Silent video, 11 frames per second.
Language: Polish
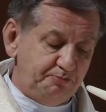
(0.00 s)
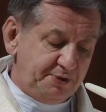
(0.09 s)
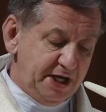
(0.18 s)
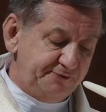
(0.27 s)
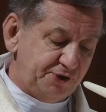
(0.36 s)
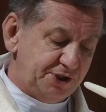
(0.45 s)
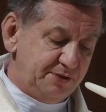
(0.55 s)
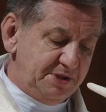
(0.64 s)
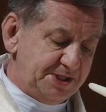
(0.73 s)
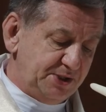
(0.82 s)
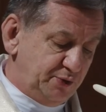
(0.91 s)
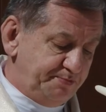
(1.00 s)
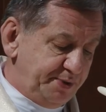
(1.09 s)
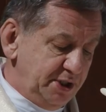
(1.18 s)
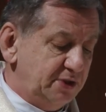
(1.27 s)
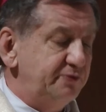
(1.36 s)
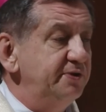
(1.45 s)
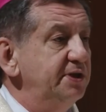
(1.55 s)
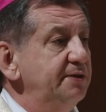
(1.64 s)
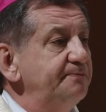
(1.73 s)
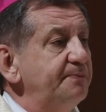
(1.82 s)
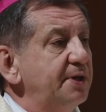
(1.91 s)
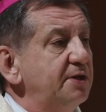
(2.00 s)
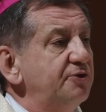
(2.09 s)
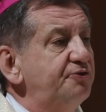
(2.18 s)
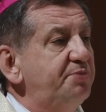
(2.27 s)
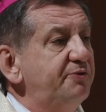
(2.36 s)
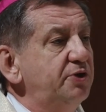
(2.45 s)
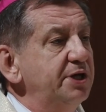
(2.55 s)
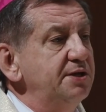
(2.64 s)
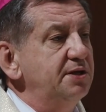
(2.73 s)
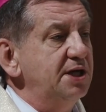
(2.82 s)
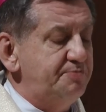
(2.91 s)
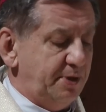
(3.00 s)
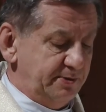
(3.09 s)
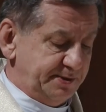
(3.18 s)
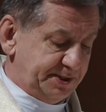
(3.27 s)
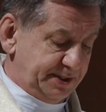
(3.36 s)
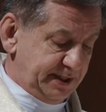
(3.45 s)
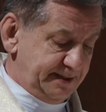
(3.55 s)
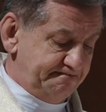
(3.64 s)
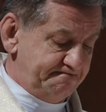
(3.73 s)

pierwszy biskup polowy w powojennej Polsce.